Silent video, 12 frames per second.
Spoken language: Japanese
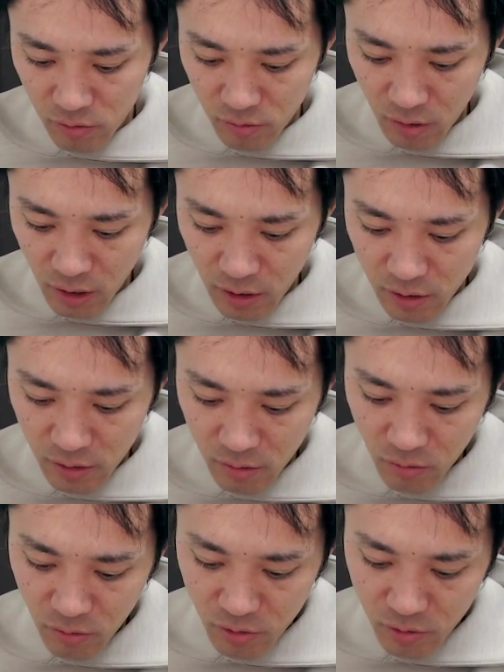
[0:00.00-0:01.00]
ちょっと改
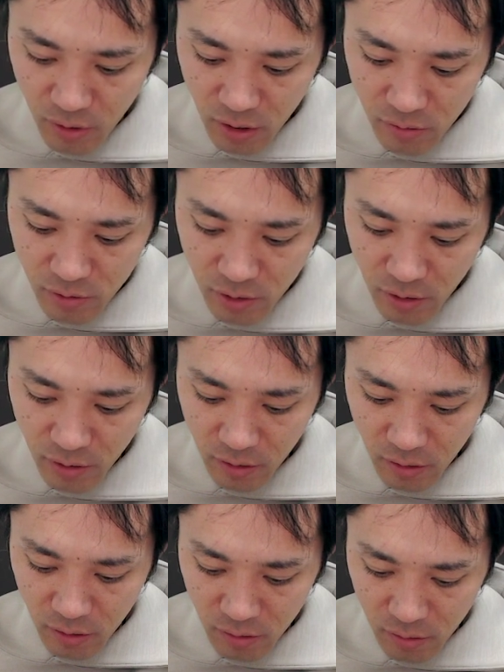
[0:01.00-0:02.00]
善の余地はあるんじゃない
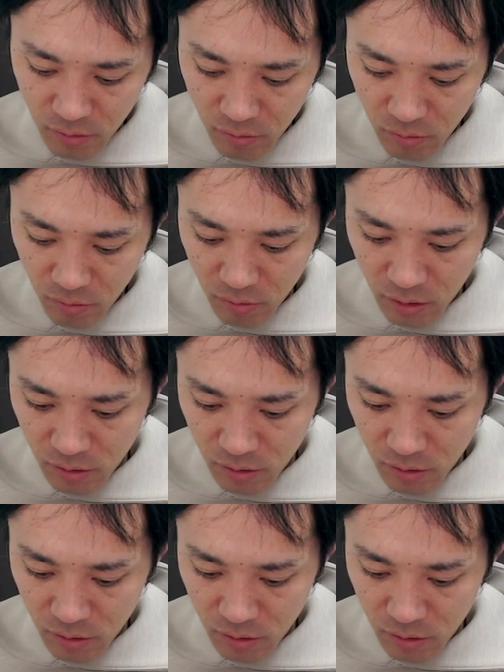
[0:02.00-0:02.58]
かなっていうとこ